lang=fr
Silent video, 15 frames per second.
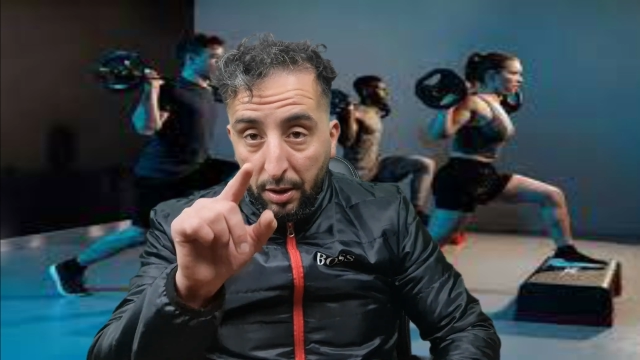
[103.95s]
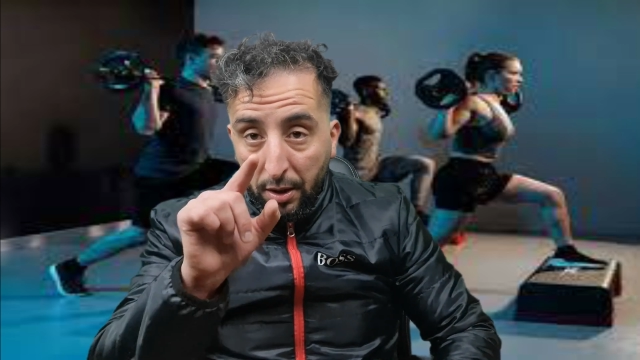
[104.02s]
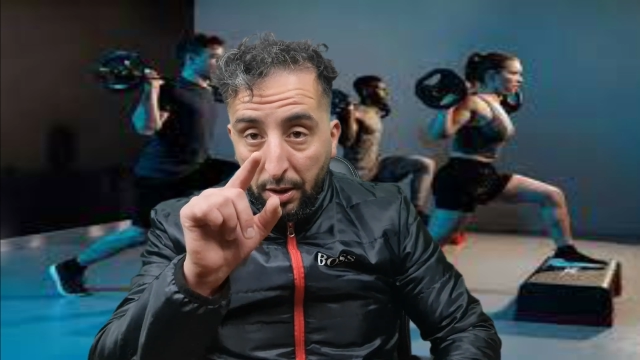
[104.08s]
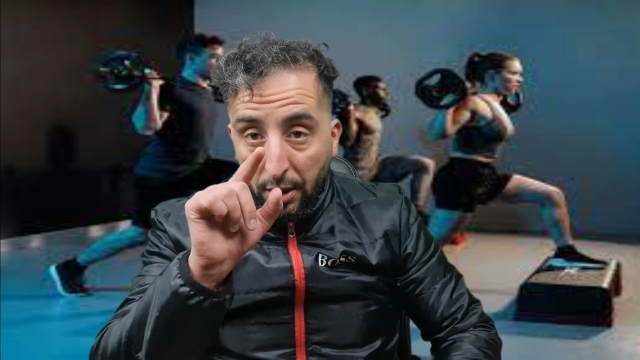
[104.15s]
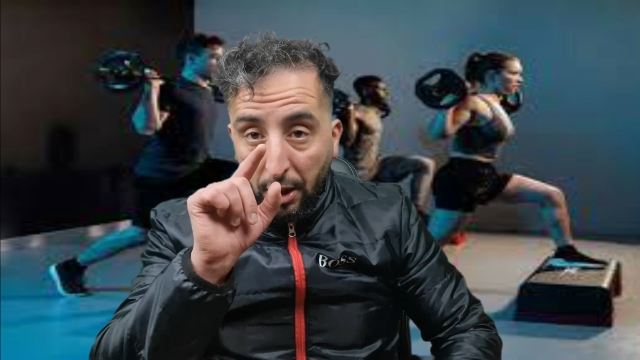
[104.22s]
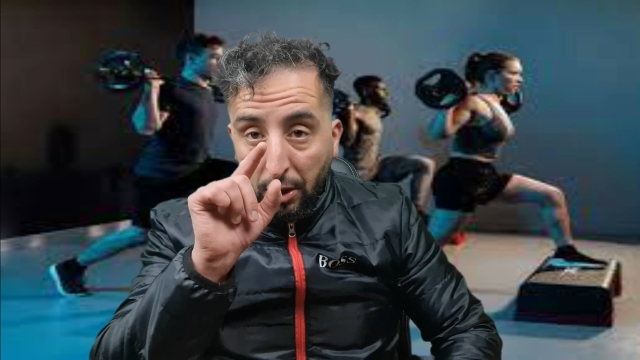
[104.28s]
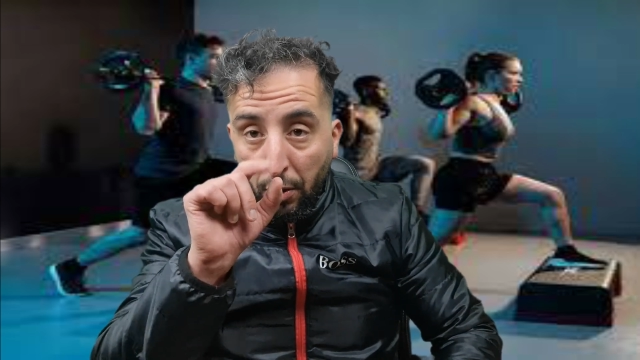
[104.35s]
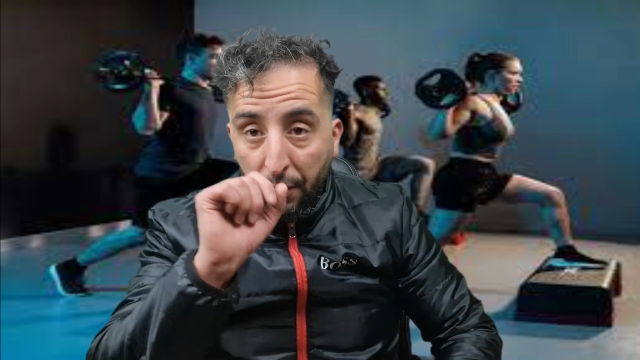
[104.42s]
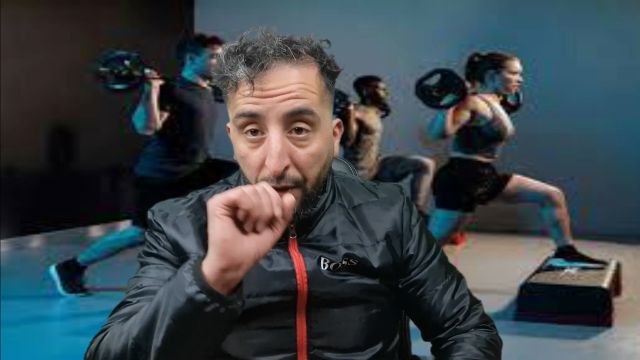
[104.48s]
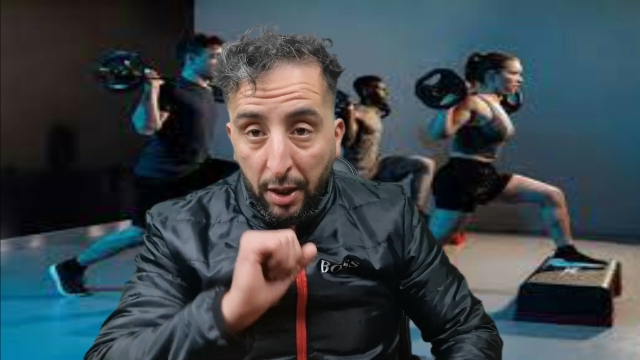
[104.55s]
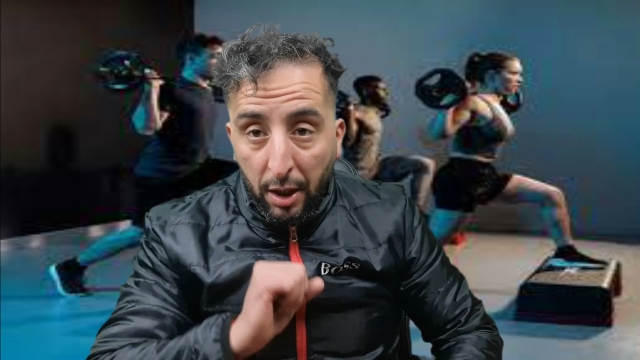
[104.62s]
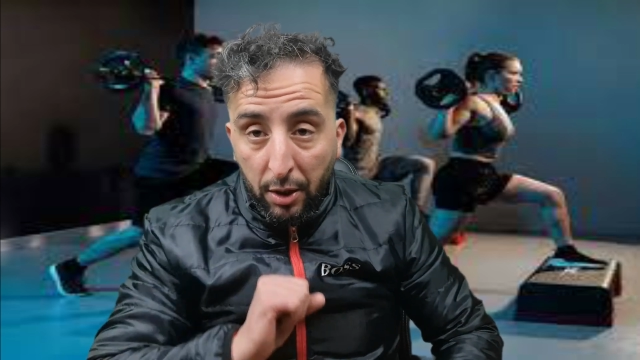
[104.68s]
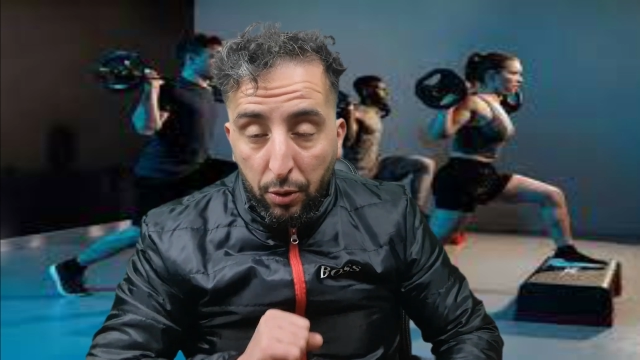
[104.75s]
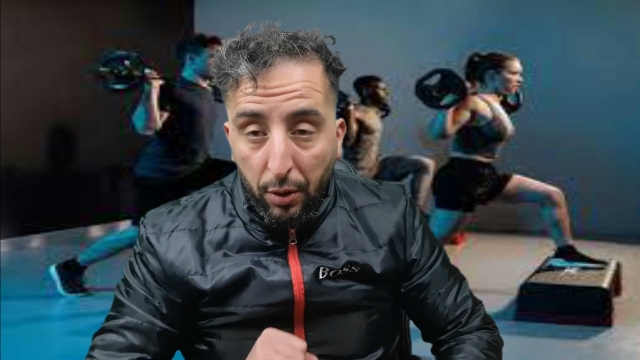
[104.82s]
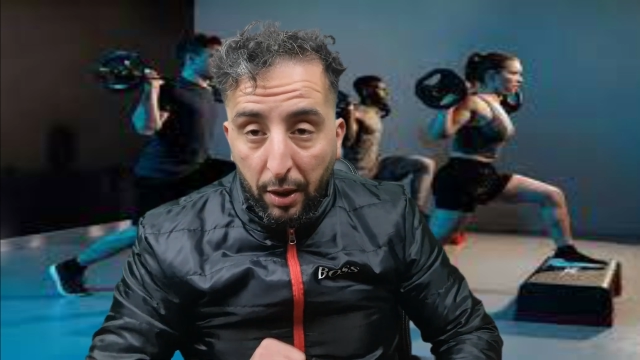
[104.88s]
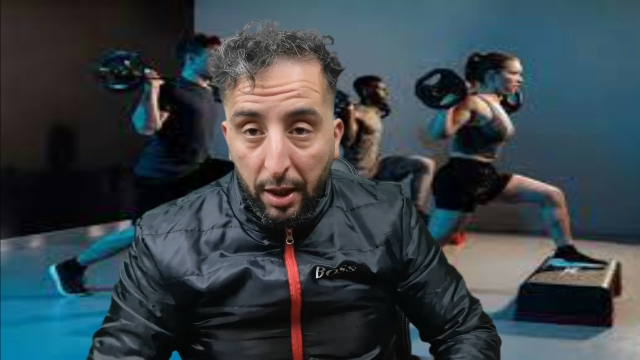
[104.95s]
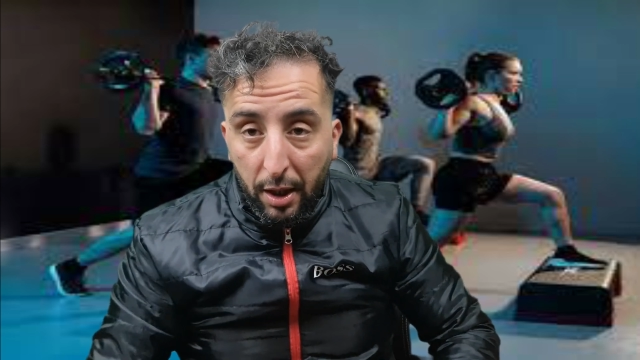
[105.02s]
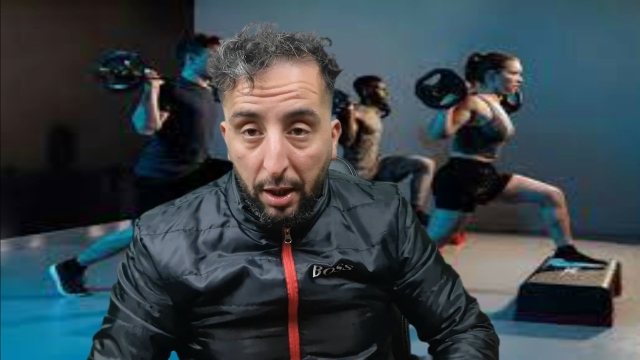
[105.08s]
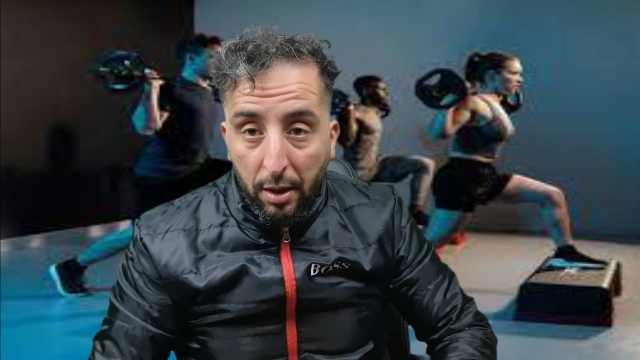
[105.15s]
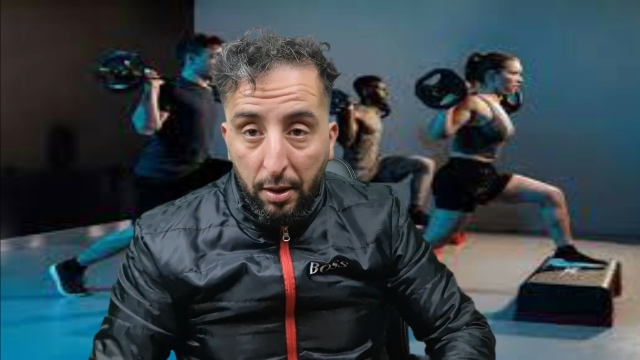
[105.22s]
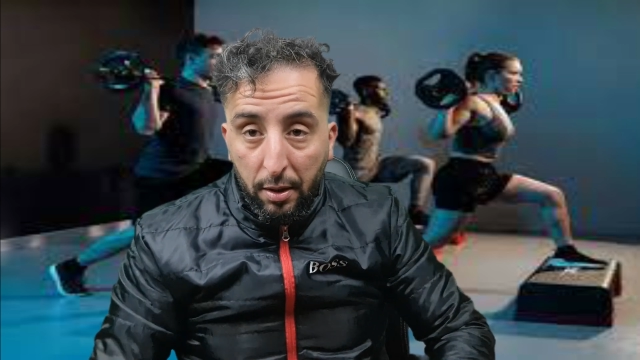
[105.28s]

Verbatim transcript: ça devient naturel.